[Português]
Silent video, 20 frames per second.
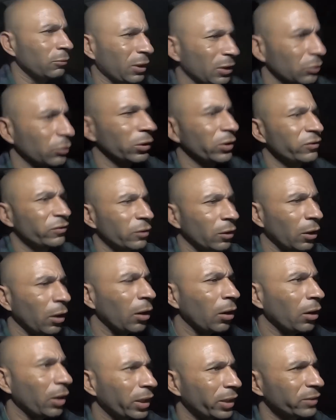em 14
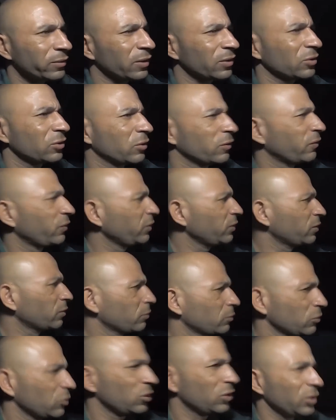horas, acho que eu fiz
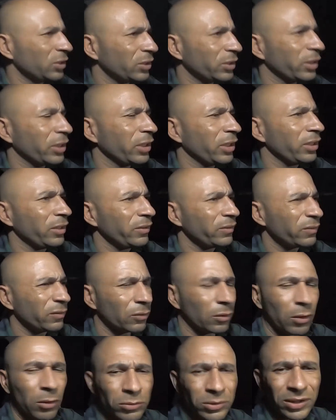um dia em 15,
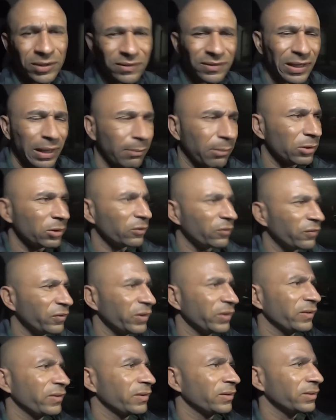ontem sábado eu
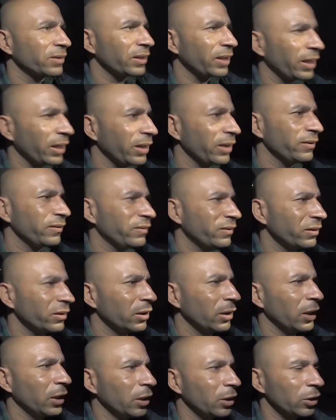fiz em 13
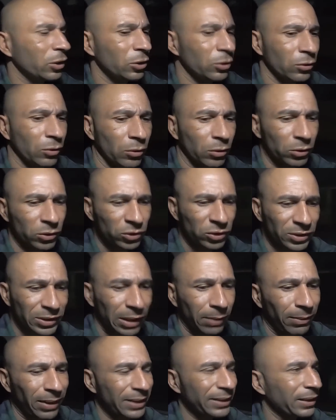e hoje
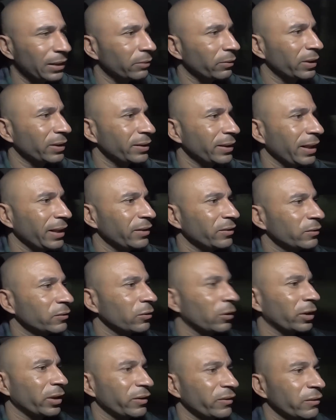tá batendo aí 10
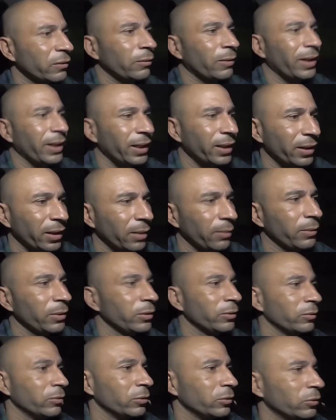horas e 40
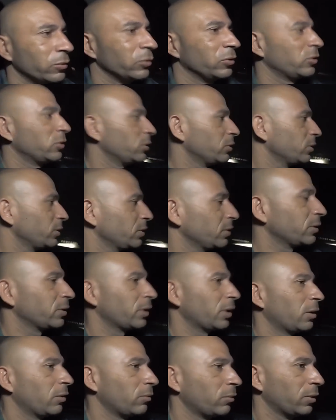minutos
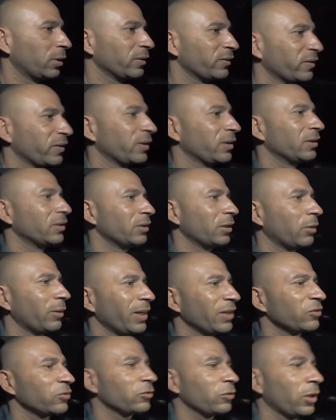então, assim, não
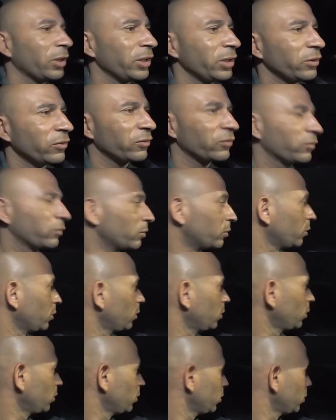é só isso.
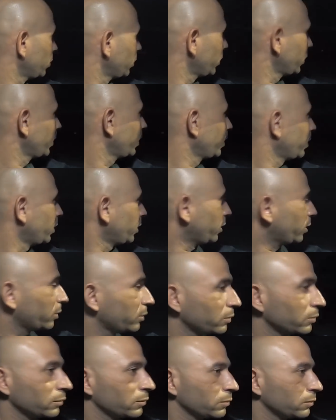É.
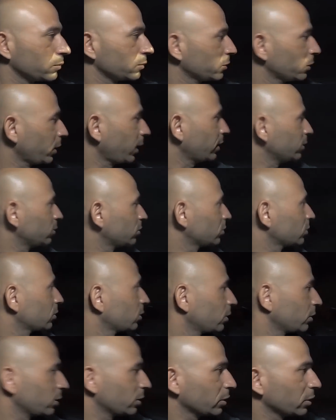Carro
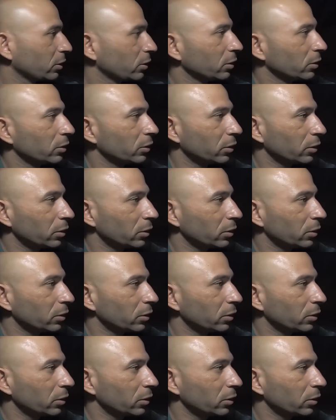estranho aqui.